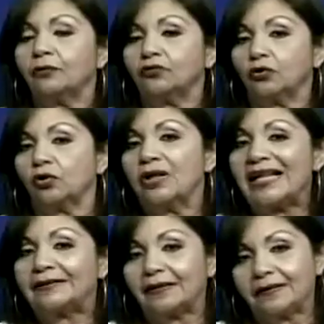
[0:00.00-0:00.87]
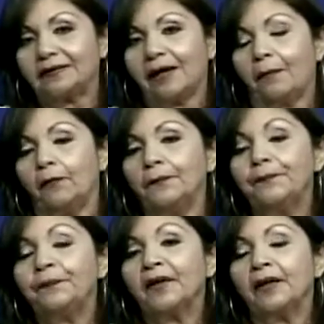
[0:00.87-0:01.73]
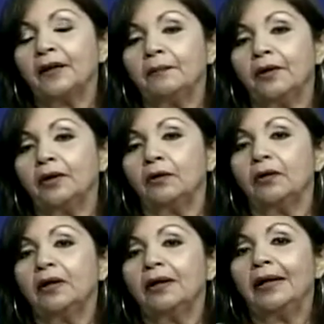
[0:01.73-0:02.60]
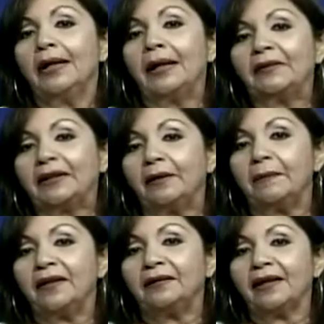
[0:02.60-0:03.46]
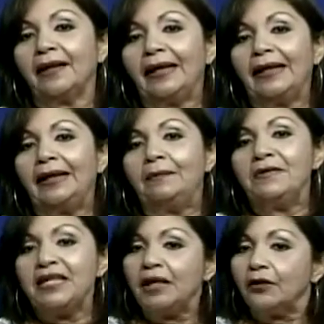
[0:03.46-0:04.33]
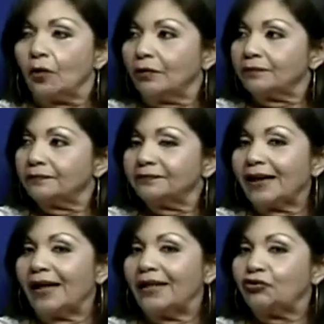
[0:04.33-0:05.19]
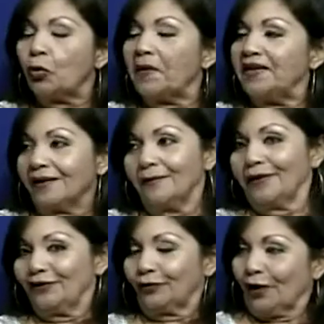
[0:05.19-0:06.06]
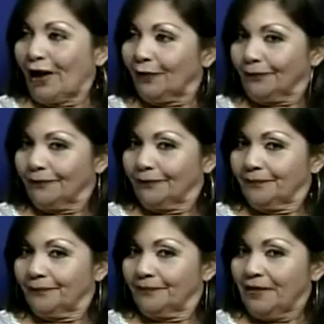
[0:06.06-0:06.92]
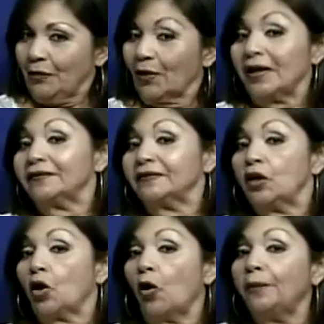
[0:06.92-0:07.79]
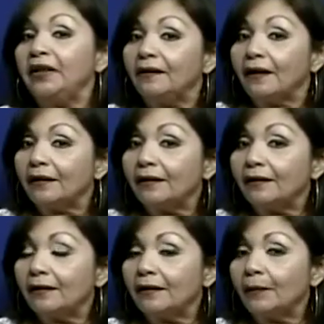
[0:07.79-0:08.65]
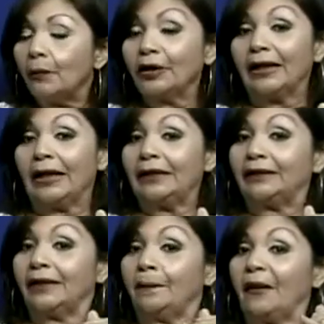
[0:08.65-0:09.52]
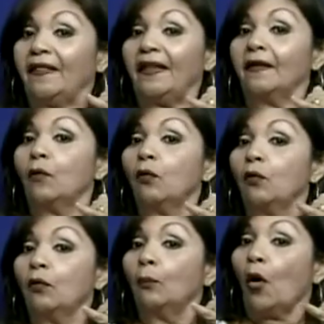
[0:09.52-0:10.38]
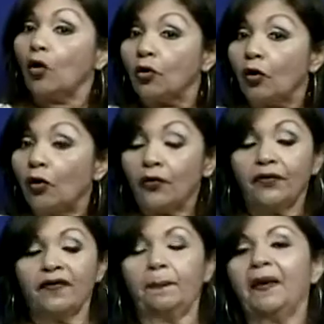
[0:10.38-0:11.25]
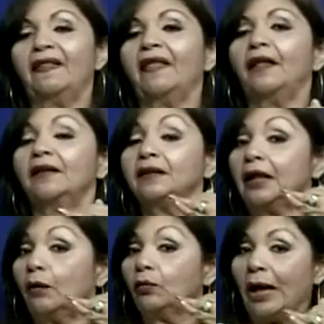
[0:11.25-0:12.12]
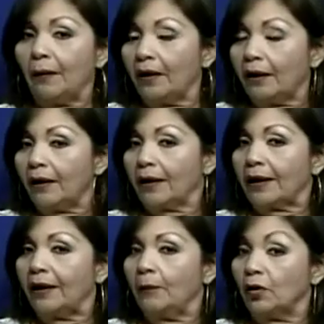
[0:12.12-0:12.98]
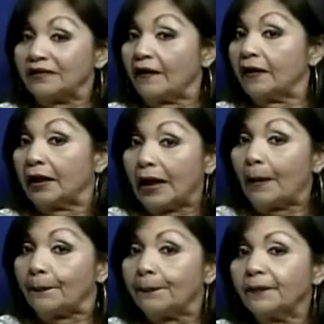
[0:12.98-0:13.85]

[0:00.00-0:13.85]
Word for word: nosotros necesitamos, bueno, lamentablemente el miedo ha hecho mella en el venezolano. Miedo a quedarse sin comida, porque la gente depende de un bono, depende de una eh, bolsa de CLAP,